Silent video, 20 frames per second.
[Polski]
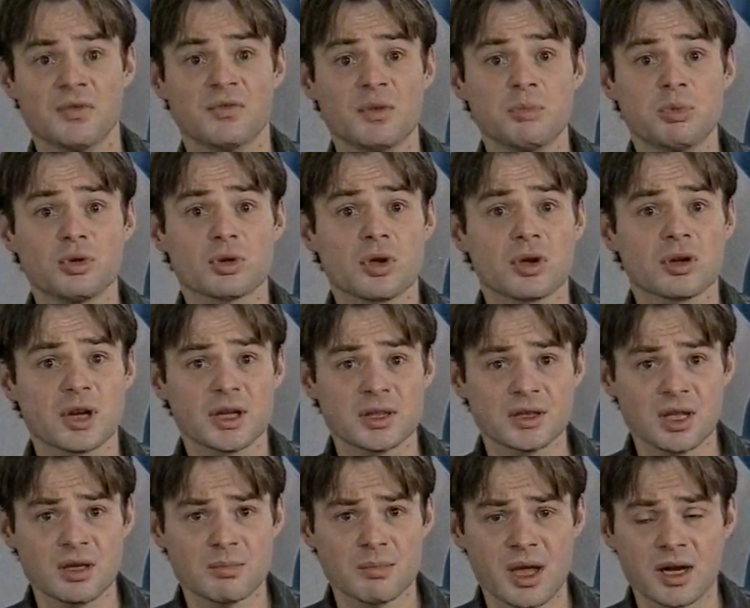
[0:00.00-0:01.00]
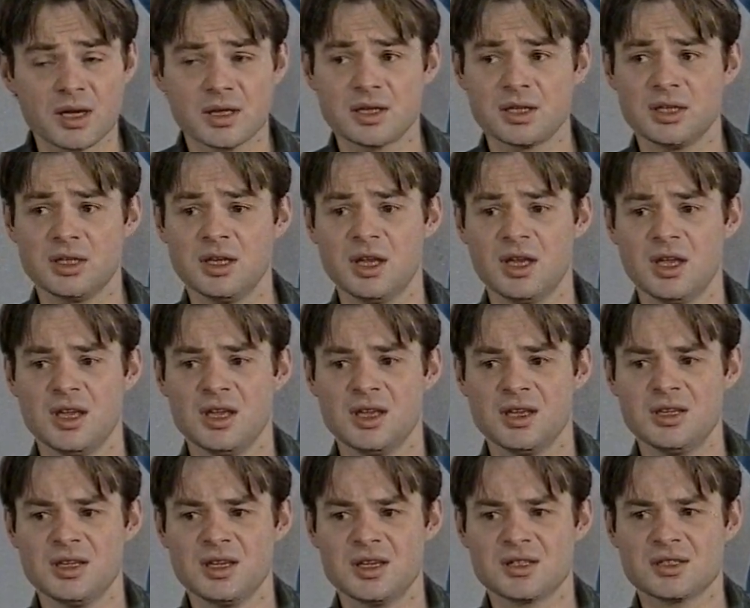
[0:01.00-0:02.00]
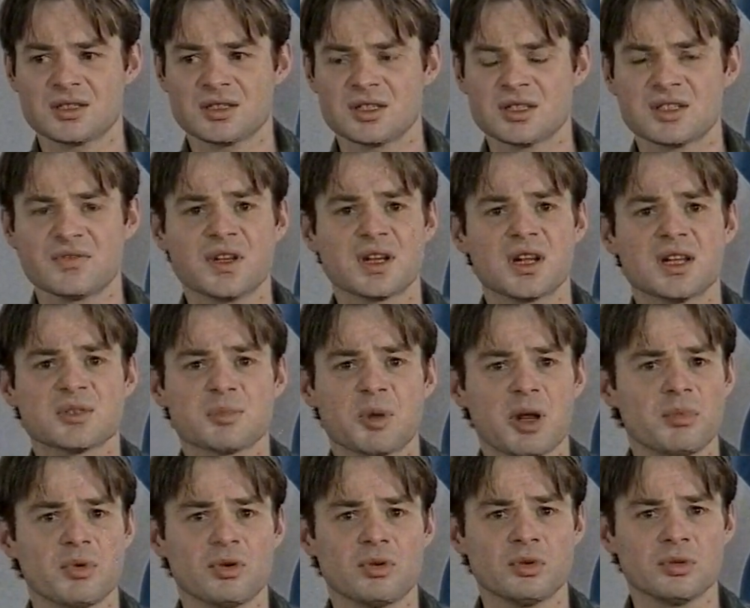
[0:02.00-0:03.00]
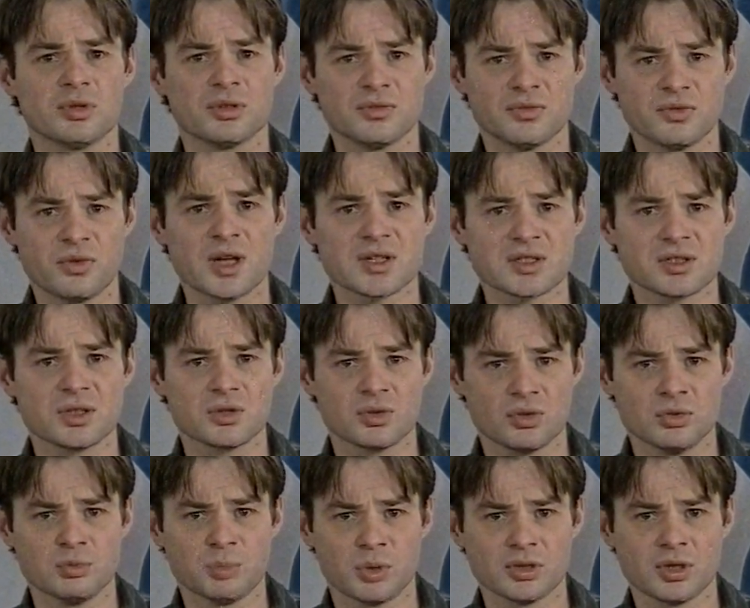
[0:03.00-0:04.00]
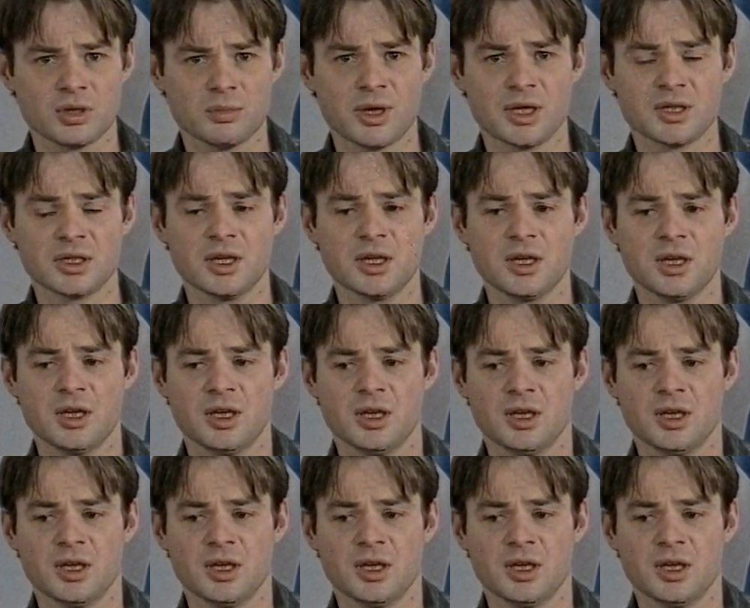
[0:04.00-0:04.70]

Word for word: Wybór konkretnej marki jest zwykle sprawą własnych upodobań,